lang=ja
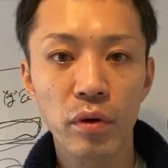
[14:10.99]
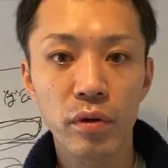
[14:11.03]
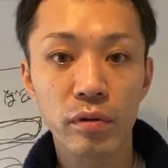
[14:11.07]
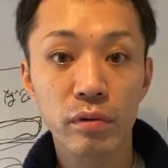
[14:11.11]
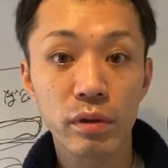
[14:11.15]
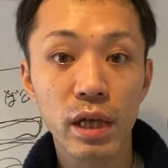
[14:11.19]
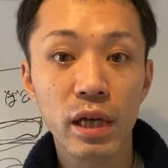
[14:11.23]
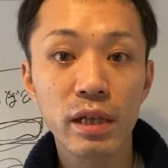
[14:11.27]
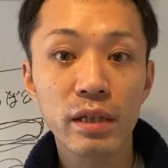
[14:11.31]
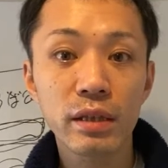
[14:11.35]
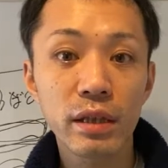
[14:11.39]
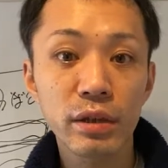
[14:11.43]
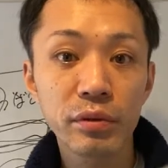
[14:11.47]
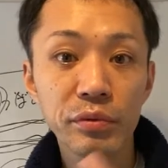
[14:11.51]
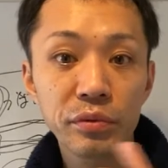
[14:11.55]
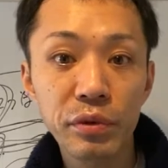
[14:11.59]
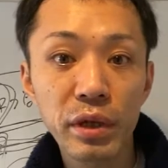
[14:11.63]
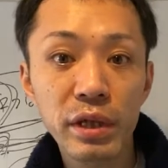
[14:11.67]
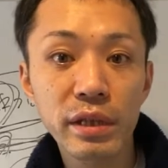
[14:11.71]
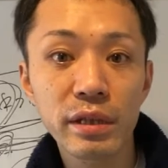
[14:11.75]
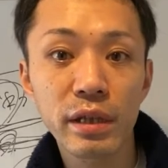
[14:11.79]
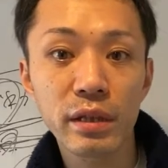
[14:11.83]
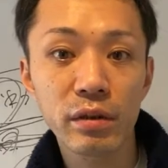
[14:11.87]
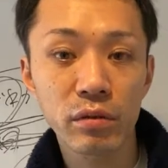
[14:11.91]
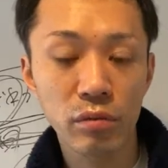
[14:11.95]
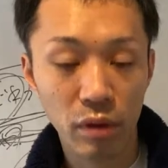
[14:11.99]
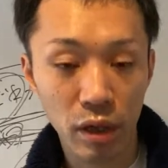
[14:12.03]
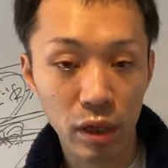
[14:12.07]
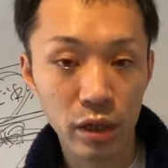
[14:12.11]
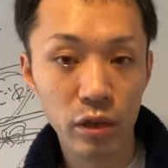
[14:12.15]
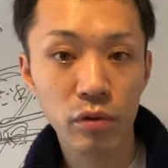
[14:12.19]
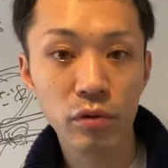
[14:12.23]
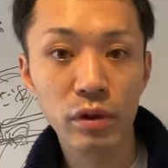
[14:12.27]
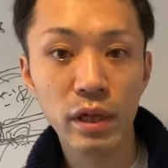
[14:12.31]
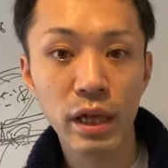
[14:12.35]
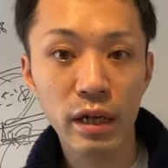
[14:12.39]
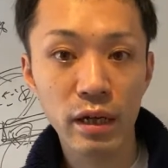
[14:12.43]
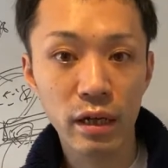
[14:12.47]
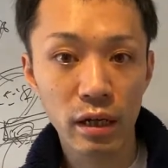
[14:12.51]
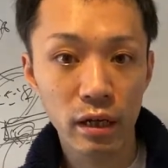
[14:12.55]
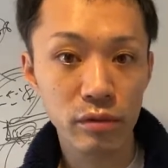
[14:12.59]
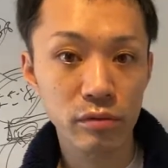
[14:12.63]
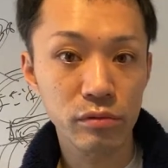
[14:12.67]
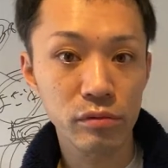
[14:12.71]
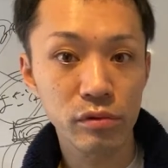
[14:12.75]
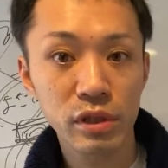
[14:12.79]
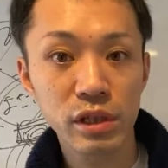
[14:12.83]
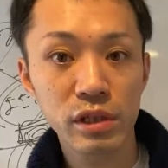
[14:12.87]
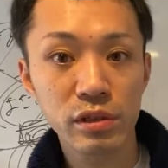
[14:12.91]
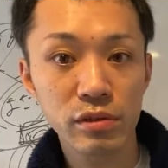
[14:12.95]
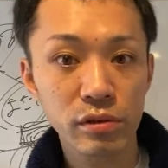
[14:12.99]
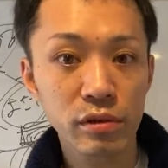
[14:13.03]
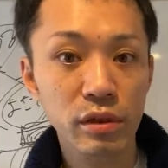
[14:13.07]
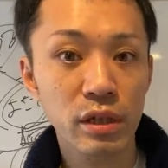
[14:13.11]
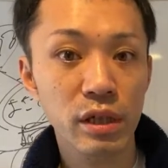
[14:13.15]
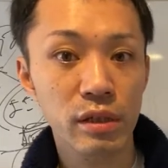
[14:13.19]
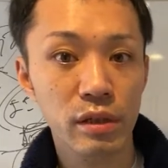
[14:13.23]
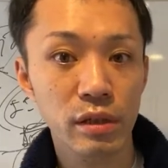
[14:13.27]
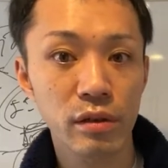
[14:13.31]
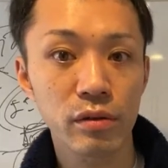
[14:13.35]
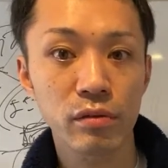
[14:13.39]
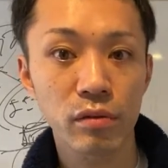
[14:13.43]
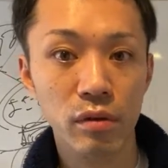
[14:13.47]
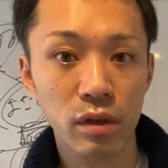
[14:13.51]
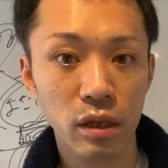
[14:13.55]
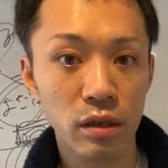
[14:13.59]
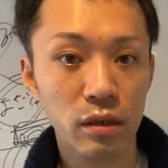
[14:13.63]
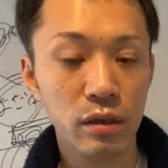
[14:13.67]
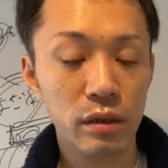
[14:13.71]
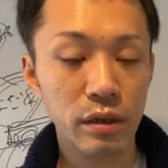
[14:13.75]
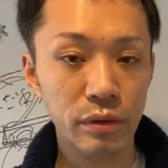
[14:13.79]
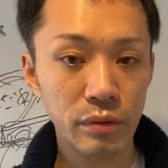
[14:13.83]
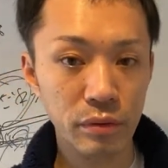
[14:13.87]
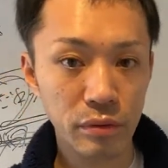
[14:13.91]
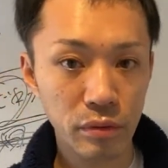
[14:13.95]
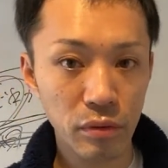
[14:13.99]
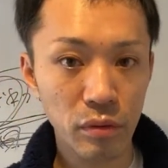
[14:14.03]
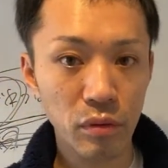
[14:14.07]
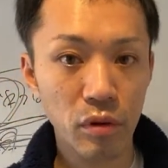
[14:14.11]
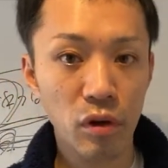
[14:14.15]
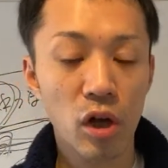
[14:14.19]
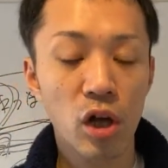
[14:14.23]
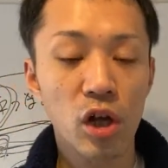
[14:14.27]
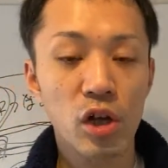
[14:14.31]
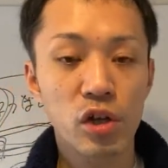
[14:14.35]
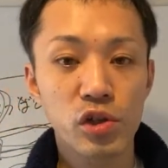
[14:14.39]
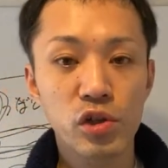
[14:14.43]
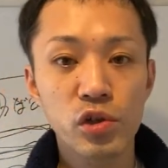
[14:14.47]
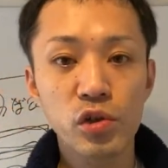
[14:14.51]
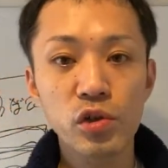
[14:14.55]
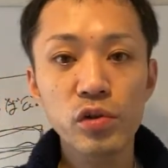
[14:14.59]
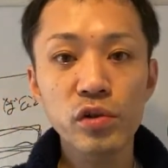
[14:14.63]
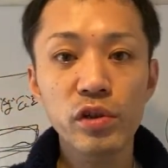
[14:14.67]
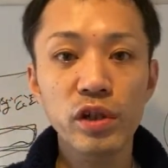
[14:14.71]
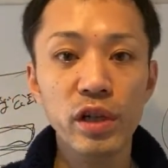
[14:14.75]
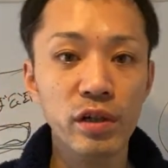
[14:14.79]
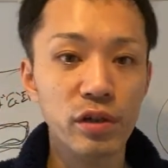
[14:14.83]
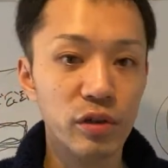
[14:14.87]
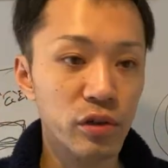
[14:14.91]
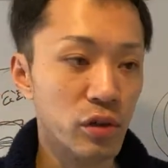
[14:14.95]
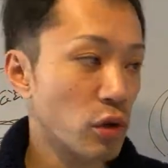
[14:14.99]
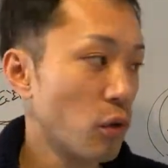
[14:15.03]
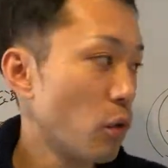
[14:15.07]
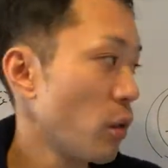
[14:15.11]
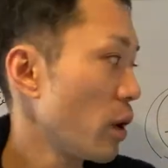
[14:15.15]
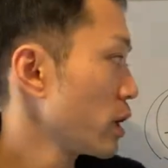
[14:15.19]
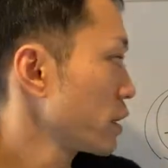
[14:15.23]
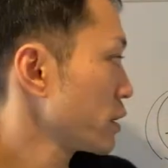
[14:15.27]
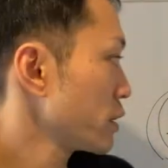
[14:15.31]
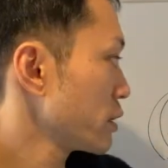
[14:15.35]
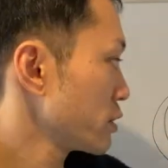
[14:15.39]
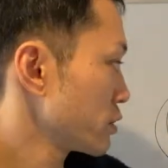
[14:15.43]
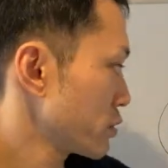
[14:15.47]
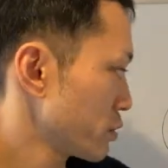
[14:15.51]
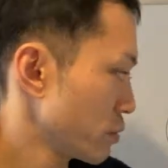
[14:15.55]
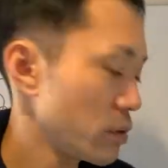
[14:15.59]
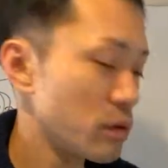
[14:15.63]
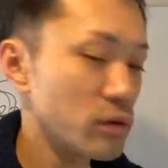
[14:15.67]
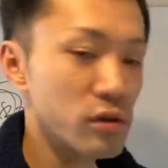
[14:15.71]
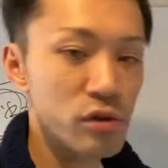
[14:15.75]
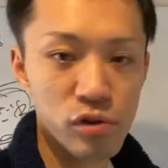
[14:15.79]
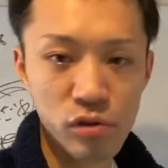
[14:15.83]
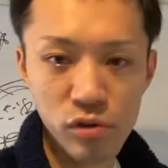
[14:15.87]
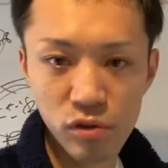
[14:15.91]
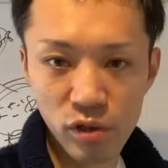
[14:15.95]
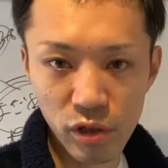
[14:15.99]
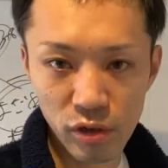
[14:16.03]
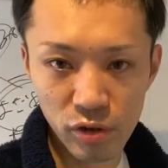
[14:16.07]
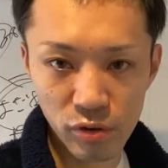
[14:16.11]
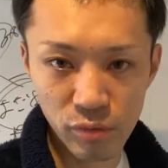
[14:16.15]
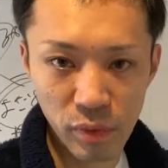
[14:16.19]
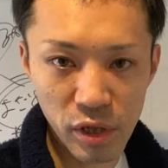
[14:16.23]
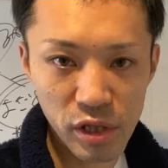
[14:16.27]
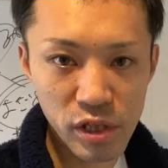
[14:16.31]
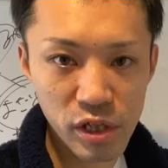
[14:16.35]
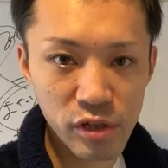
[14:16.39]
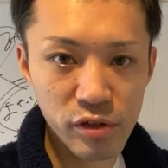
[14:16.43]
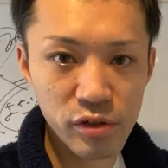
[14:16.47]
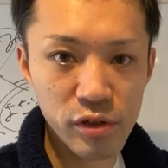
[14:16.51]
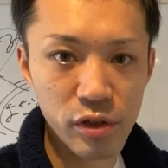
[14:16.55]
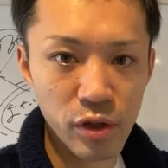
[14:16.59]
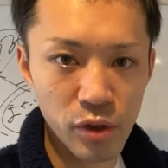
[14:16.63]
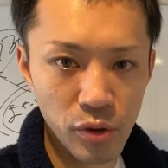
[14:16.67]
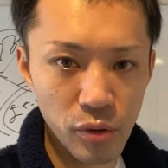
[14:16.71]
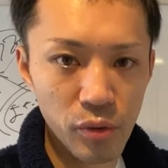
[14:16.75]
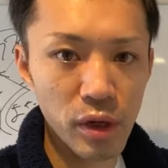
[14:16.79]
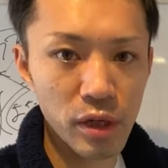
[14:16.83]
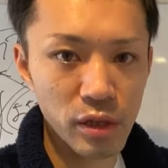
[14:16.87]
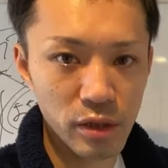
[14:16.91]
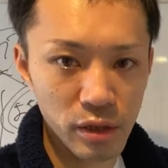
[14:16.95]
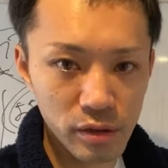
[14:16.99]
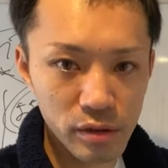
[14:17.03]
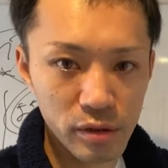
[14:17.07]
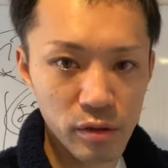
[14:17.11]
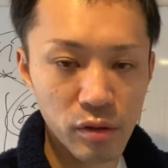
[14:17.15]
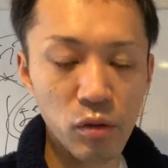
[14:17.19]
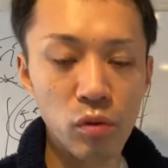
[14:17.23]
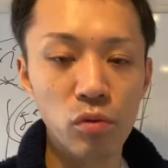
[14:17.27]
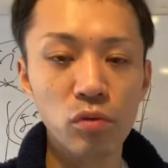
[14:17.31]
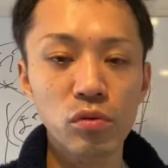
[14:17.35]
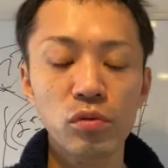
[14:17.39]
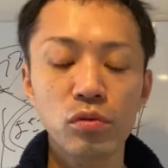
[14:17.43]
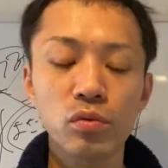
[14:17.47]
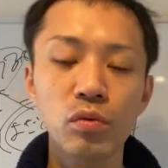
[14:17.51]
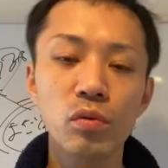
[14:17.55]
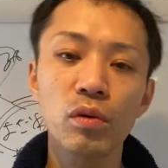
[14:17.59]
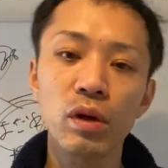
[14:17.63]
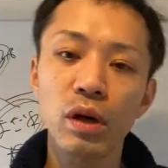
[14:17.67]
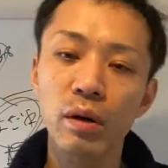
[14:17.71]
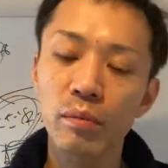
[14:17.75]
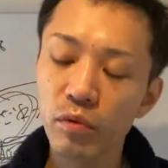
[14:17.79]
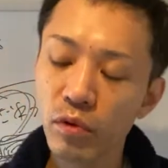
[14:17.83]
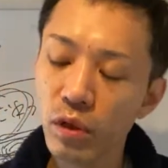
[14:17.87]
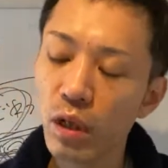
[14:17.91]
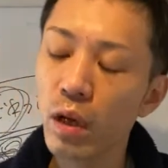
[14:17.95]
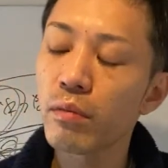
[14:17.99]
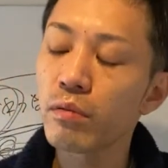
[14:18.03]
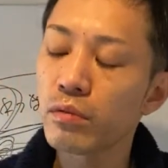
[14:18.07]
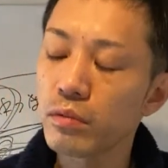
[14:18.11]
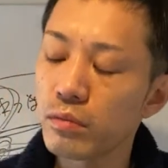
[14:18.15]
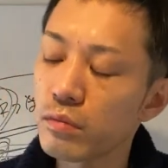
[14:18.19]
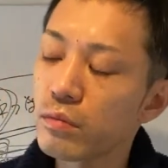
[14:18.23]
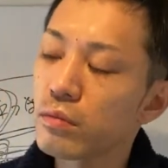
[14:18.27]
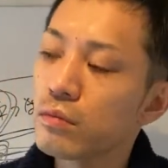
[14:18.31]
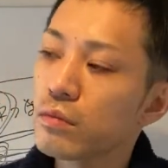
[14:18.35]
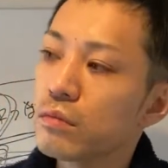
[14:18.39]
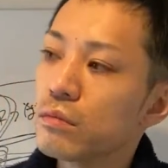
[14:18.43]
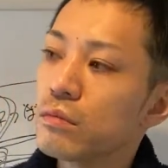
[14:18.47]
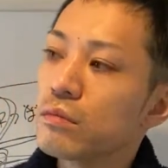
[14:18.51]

なんで売れてんのか4年間売り続けてるのかっていうと集客弱いんですよ集客めちゃくちゃ弱いですこの動画も多分